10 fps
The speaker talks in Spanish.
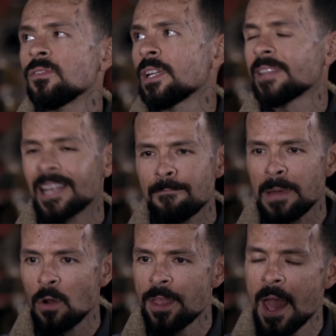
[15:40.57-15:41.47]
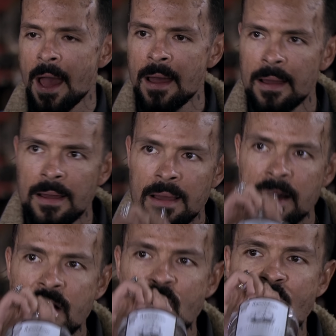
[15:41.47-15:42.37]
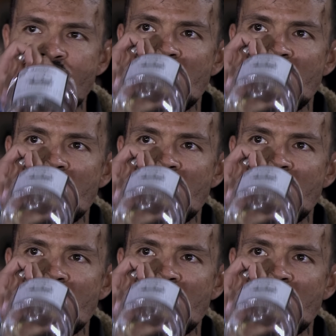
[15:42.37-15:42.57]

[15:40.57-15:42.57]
un contraataque, pero ya. Aquí el que debe dar